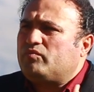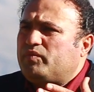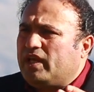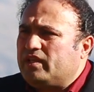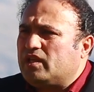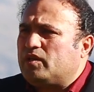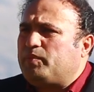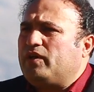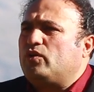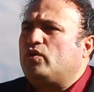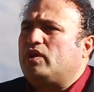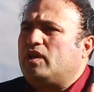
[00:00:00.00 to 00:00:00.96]

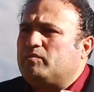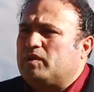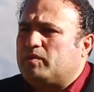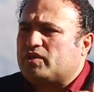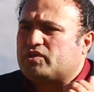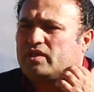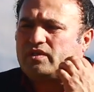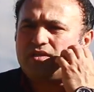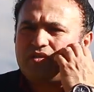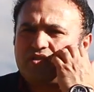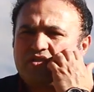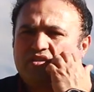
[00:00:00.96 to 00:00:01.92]
peyderpey öğrenmeye
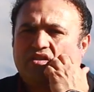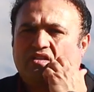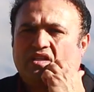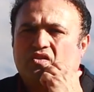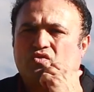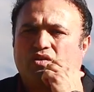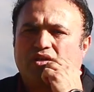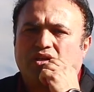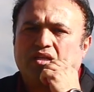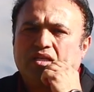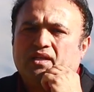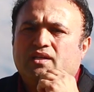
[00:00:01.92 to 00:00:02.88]
başladık. Çıktıktan
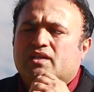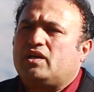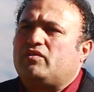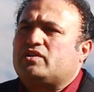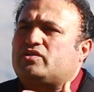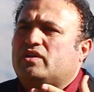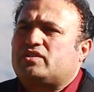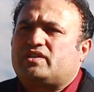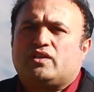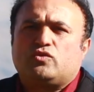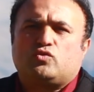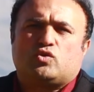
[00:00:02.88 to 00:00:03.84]
sonra yavaş yavaş
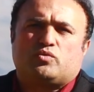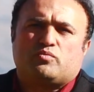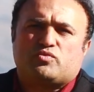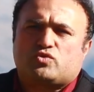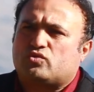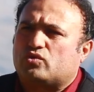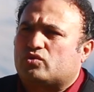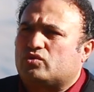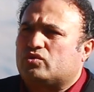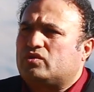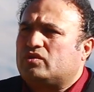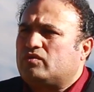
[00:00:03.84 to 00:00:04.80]
kendi grubumuzu
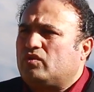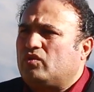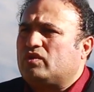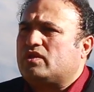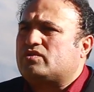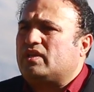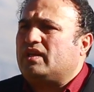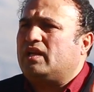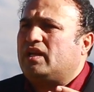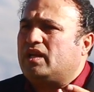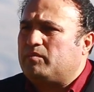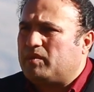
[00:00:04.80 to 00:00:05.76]
kurduk. Ondan sonra
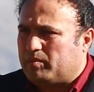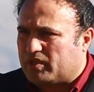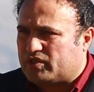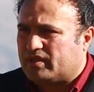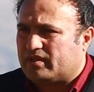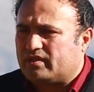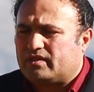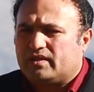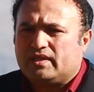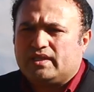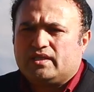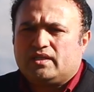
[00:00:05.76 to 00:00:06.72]
ilerlemeye başladık.
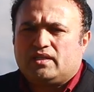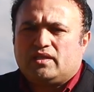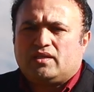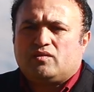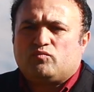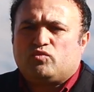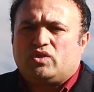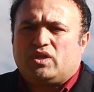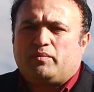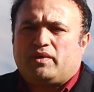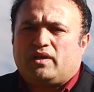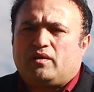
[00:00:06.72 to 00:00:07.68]

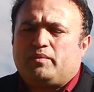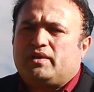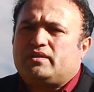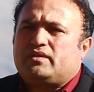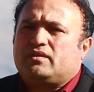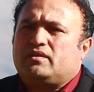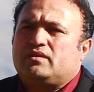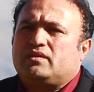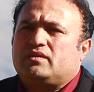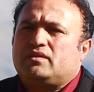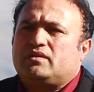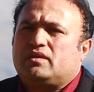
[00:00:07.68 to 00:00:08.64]
Bununla beraber
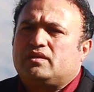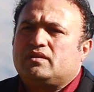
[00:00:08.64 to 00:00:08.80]
e,